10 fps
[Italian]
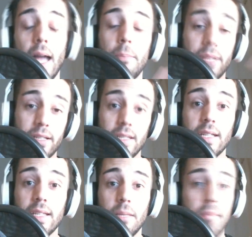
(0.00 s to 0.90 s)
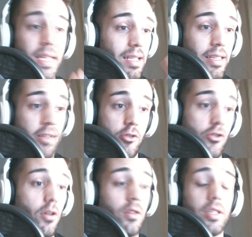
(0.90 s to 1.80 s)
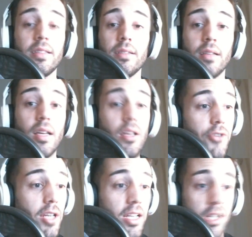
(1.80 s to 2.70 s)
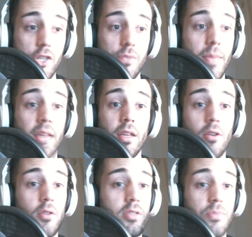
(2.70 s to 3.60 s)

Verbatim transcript: a partire da Metal Gear Solid fino a Crash Bandicoot,